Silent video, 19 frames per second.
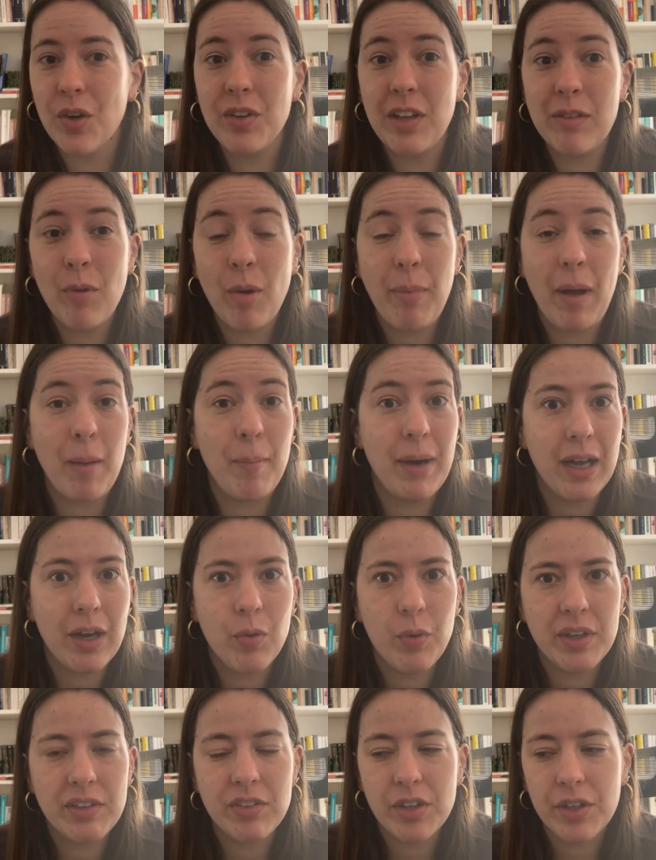honnêtement par
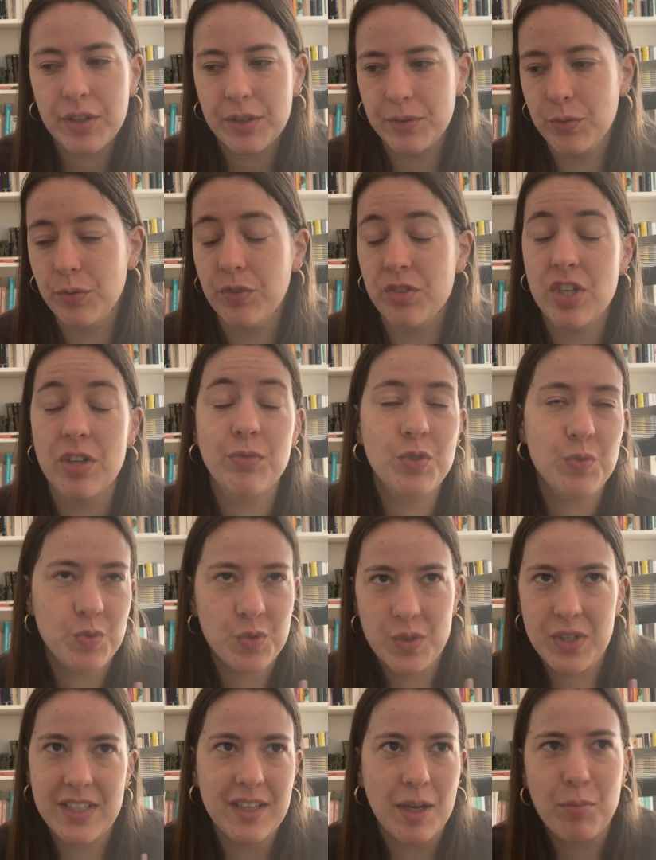Blackwater, où j'avoue je me
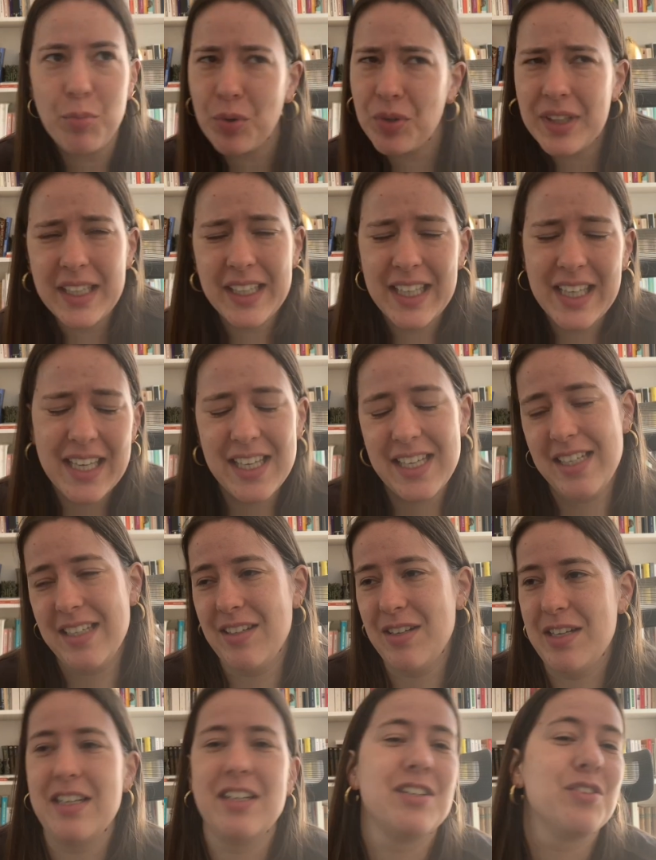suis laissée un peu entraîner,